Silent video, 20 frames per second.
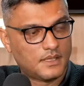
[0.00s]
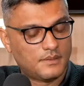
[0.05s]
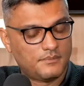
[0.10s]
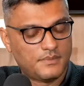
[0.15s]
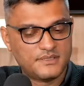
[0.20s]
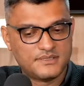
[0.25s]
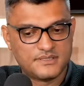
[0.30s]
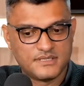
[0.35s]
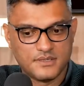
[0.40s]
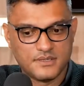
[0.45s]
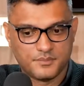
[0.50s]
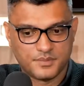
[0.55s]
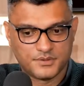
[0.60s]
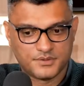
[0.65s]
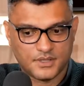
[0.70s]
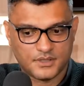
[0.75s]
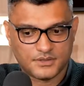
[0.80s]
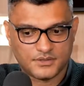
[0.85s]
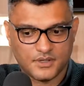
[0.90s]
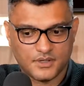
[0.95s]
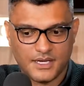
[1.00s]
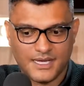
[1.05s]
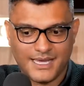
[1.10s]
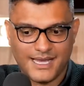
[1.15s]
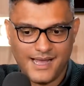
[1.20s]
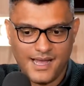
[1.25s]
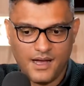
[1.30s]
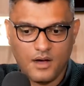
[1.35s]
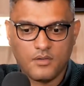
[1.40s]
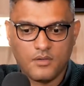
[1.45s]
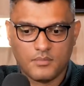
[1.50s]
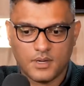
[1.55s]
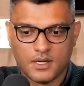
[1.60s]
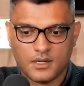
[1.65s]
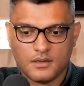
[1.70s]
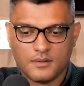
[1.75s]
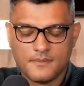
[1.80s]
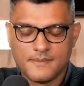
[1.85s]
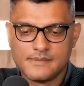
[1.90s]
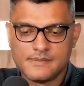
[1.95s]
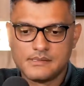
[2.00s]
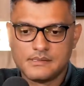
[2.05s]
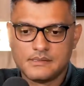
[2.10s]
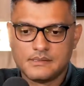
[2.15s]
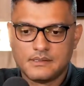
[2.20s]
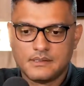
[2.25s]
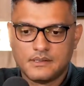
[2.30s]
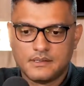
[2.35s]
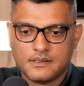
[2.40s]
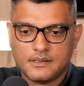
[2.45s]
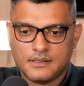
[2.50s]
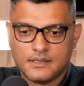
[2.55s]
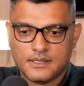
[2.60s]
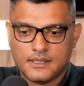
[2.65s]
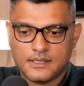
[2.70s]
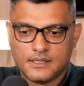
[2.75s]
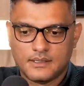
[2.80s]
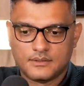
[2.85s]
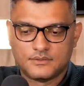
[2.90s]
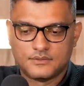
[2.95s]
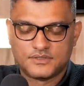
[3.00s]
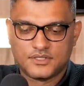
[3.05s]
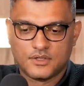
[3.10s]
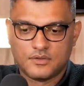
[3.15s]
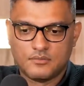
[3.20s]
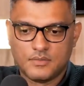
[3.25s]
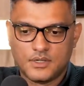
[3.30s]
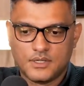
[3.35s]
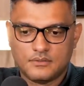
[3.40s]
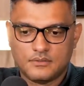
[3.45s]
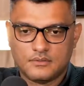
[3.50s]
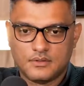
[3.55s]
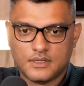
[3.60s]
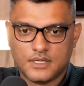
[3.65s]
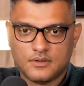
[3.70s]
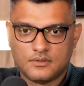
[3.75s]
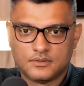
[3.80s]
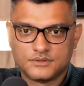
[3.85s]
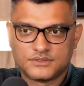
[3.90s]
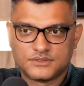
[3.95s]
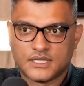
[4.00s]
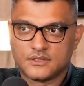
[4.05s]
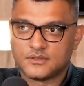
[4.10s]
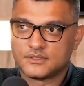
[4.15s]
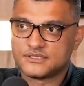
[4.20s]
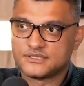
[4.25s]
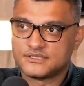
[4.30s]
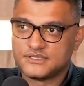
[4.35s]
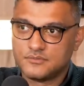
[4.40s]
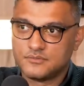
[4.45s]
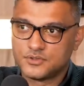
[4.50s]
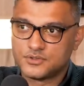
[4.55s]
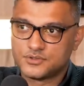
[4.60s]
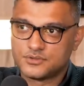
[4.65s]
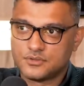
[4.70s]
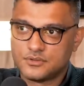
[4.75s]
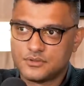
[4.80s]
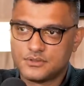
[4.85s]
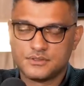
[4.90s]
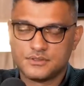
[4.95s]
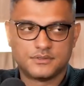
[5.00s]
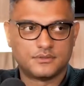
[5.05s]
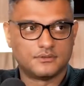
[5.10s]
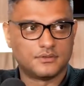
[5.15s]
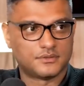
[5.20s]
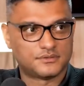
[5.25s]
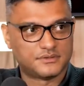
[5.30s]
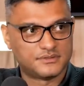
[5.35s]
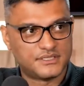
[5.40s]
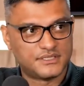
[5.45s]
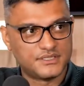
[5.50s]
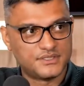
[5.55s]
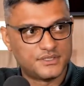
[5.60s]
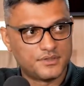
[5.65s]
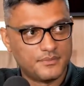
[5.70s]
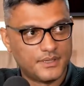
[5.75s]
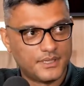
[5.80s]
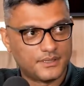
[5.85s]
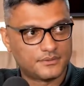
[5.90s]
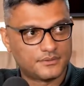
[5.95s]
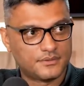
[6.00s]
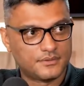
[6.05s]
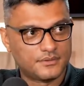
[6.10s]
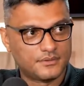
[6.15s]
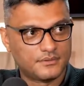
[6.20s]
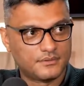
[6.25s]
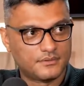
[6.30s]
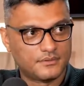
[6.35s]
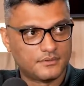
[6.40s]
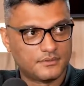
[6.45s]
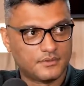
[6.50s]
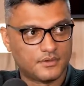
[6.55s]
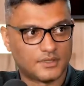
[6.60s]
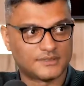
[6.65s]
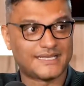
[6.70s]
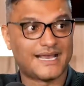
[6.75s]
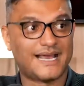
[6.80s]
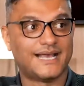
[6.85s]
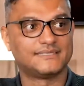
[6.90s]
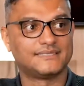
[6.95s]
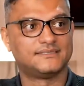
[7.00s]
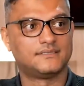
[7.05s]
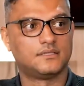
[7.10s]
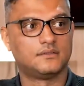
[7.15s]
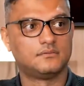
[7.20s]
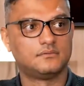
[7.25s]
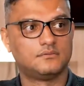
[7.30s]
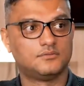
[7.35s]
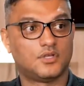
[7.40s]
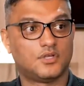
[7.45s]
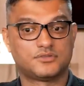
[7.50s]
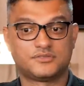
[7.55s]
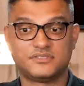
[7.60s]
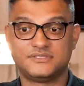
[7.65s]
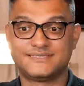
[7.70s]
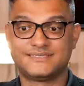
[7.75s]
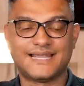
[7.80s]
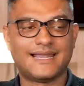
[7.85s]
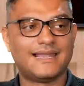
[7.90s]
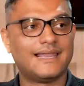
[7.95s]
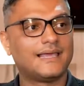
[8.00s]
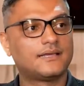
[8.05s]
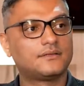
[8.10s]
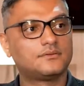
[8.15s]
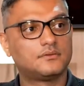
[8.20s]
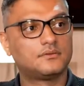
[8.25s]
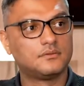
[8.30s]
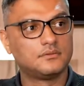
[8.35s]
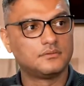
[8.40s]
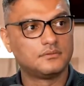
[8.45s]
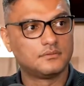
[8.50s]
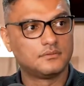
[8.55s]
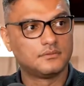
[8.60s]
É bem simples, olha só. A alma é, do ser humano é onde estão tá nossas emoções, nossos sentimentos, nossa razão, nosso intelecto.